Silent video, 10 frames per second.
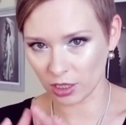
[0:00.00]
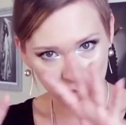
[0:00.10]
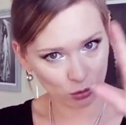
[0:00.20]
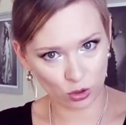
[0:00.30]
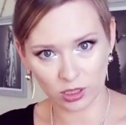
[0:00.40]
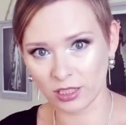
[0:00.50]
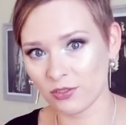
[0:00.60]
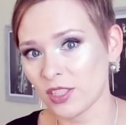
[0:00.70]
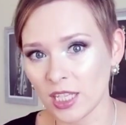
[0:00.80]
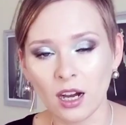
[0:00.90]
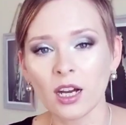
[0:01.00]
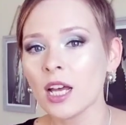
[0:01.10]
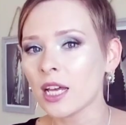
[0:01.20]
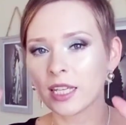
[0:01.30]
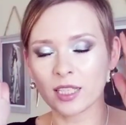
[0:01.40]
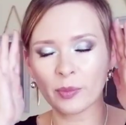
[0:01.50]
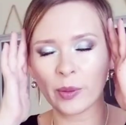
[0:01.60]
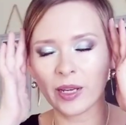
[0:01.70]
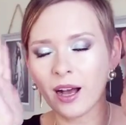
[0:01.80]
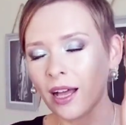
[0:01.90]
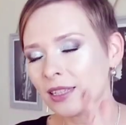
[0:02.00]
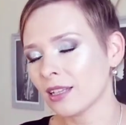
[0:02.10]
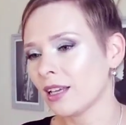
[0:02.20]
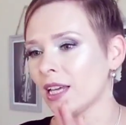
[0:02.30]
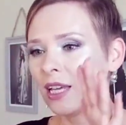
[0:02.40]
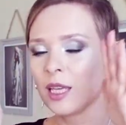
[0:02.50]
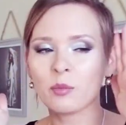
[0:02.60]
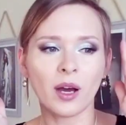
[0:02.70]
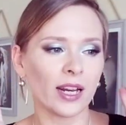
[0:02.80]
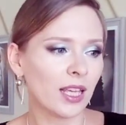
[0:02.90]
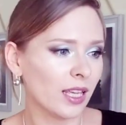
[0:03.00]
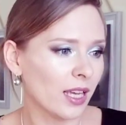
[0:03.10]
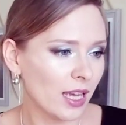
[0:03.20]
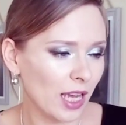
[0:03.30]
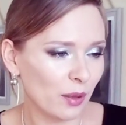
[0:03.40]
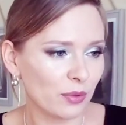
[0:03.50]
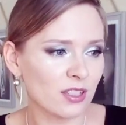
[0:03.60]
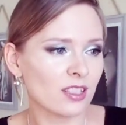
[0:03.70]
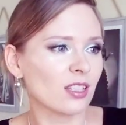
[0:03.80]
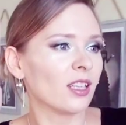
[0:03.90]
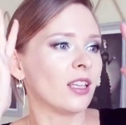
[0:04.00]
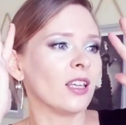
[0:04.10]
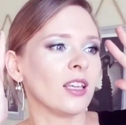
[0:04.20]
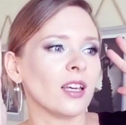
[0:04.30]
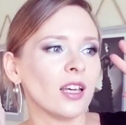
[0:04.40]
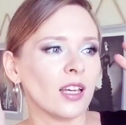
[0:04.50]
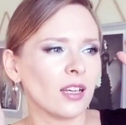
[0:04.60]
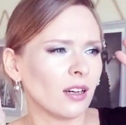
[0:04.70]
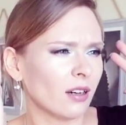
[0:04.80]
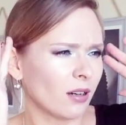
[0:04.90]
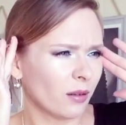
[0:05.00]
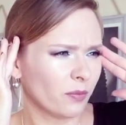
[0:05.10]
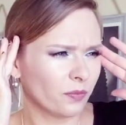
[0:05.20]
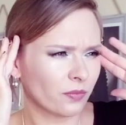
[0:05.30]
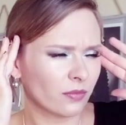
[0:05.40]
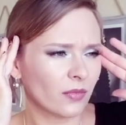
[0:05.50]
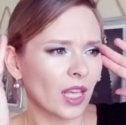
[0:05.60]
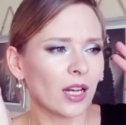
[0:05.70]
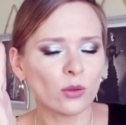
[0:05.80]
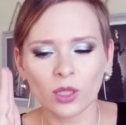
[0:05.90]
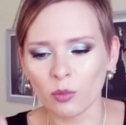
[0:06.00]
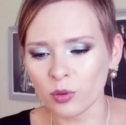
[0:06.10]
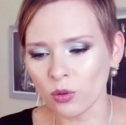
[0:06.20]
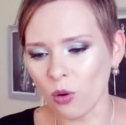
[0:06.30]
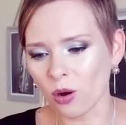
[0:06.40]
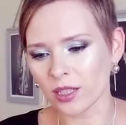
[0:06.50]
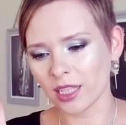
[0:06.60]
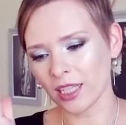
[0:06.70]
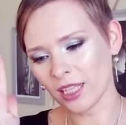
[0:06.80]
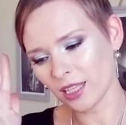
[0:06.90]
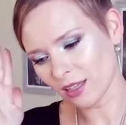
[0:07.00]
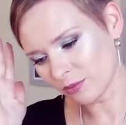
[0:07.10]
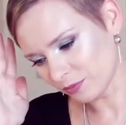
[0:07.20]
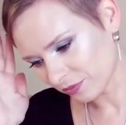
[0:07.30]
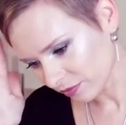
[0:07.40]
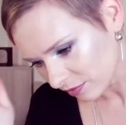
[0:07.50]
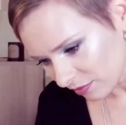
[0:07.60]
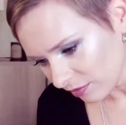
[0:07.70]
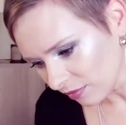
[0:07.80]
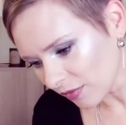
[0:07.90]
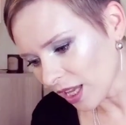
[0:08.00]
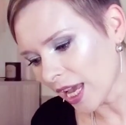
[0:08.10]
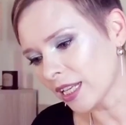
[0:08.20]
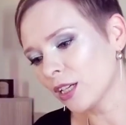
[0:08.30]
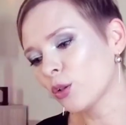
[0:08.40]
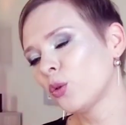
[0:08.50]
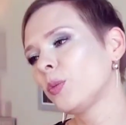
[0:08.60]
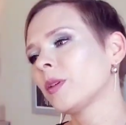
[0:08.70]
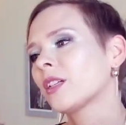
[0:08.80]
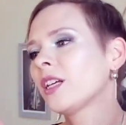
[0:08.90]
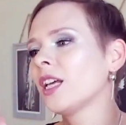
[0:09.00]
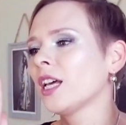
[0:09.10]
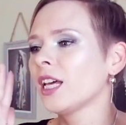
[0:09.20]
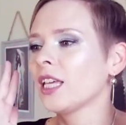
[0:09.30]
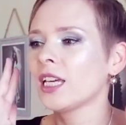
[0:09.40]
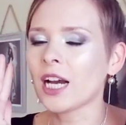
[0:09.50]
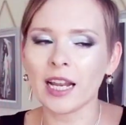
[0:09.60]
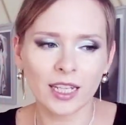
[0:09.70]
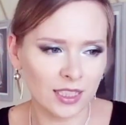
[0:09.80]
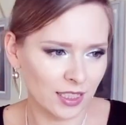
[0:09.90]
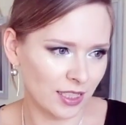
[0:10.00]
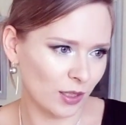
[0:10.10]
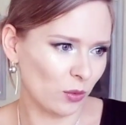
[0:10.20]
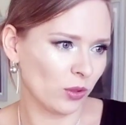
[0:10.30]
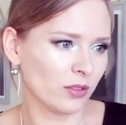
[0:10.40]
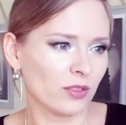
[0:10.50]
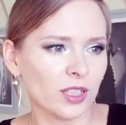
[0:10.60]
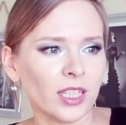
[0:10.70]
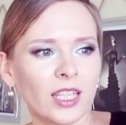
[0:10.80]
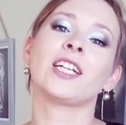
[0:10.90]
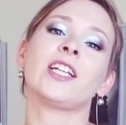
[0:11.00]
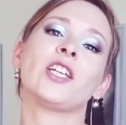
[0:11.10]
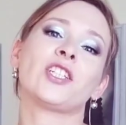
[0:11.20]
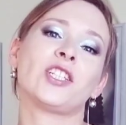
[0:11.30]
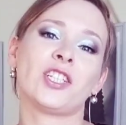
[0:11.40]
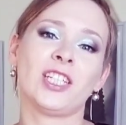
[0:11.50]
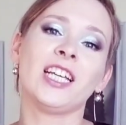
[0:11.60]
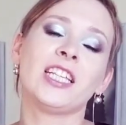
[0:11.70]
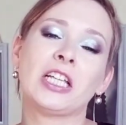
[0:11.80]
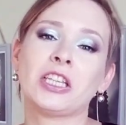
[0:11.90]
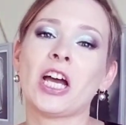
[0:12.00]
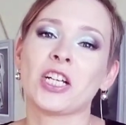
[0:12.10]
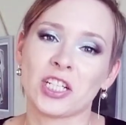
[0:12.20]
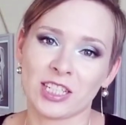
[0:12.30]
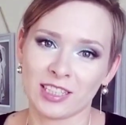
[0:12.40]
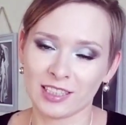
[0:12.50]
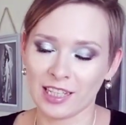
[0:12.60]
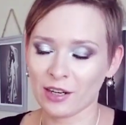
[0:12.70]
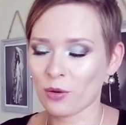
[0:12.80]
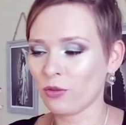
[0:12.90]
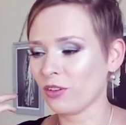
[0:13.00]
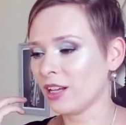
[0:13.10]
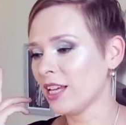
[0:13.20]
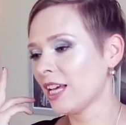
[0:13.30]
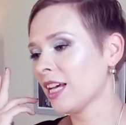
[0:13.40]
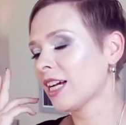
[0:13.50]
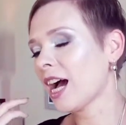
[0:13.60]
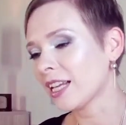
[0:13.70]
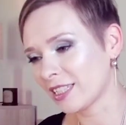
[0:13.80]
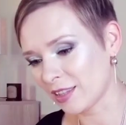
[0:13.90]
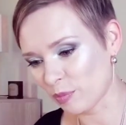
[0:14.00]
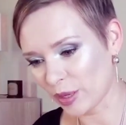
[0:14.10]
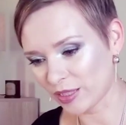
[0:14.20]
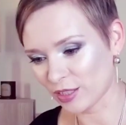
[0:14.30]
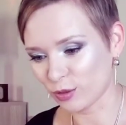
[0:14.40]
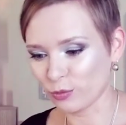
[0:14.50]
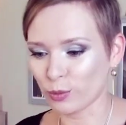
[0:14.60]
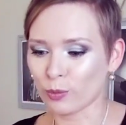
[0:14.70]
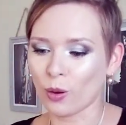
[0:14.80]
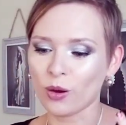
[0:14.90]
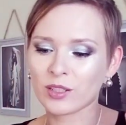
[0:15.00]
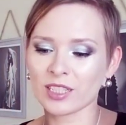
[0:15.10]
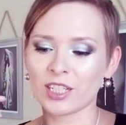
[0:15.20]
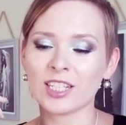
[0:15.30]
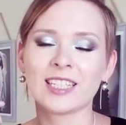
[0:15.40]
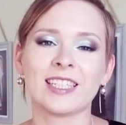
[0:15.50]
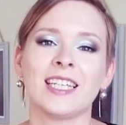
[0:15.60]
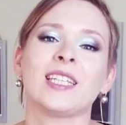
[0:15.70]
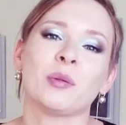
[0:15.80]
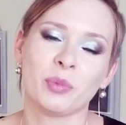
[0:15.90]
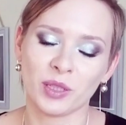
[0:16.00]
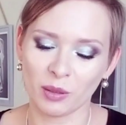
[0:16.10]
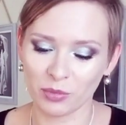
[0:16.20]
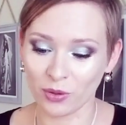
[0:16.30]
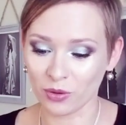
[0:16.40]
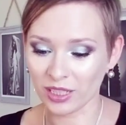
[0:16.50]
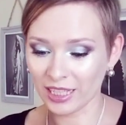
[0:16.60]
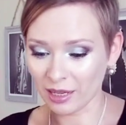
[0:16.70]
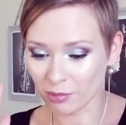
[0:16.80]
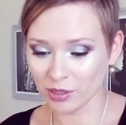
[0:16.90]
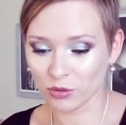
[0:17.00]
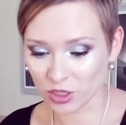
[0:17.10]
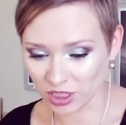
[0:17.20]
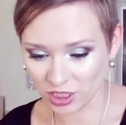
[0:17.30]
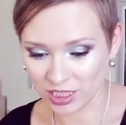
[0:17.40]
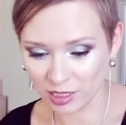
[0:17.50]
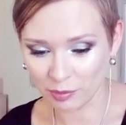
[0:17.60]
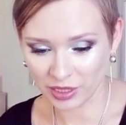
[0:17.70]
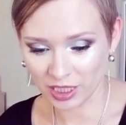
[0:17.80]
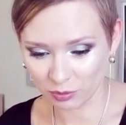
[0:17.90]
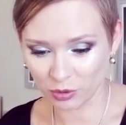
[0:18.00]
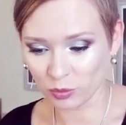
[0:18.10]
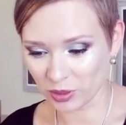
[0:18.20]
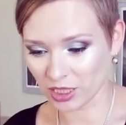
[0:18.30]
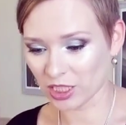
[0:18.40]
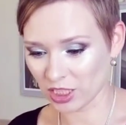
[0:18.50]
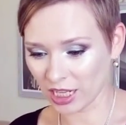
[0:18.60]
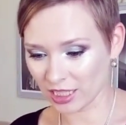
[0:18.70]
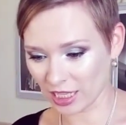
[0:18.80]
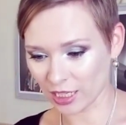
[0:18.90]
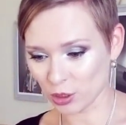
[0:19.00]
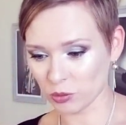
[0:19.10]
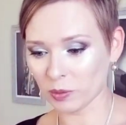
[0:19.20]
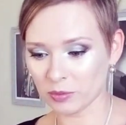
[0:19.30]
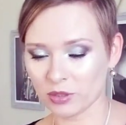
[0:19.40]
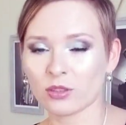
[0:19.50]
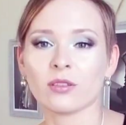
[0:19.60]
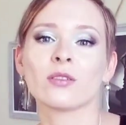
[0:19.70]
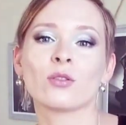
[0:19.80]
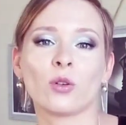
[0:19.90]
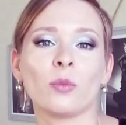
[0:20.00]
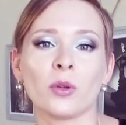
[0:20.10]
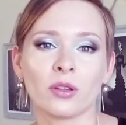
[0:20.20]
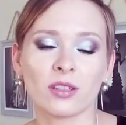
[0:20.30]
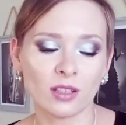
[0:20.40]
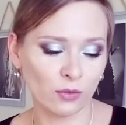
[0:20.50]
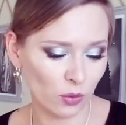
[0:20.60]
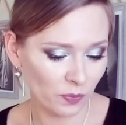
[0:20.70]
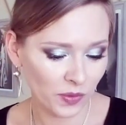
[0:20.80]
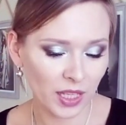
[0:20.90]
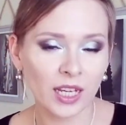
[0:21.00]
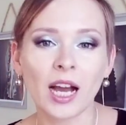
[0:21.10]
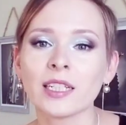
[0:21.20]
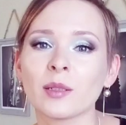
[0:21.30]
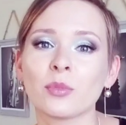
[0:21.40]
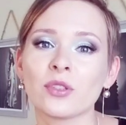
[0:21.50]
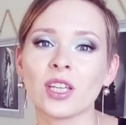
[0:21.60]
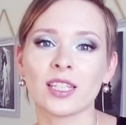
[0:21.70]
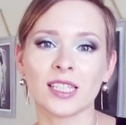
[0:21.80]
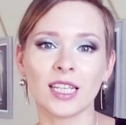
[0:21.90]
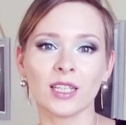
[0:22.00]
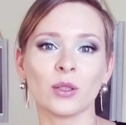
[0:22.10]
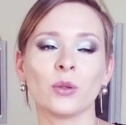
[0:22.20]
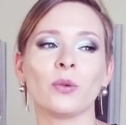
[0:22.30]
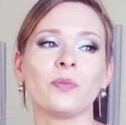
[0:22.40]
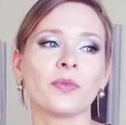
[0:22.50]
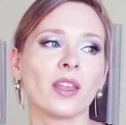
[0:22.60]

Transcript: наслушалась всех, и Спалианна, и Мари Эписи, и, эм, и Аленка Блок, и Энни Купер, и Карина Цакоева, и, конечно же, Наташа Золотарева, Катя The Pencil Box, Кристина Пиноблог. И я боюсь, что если я буду продолжать, я еще вам э, сто имен назову. Как-нибудь я сделаю,